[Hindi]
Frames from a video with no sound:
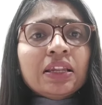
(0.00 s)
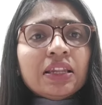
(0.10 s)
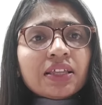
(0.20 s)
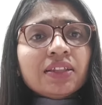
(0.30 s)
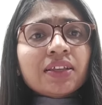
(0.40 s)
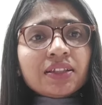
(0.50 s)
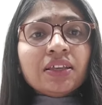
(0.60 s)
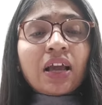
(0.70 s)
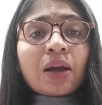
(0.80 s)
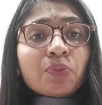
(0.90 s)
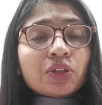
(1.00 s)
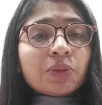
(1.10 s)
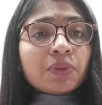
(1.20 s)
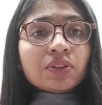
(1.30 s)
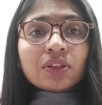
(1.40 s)
लेकिन यदि आपको
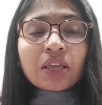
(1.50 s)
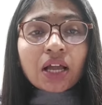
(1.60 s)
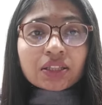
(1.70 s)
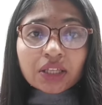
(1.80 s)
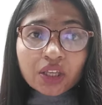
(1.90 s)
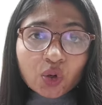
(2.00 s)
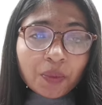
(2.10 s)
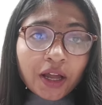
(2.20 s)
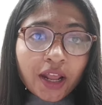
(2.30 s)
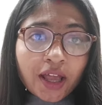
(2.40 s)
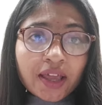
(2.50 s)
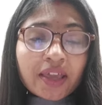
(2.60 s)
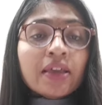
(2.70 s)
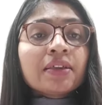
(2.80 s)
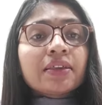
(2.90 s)
यह मंत्र याद नहीं हो पा रहा है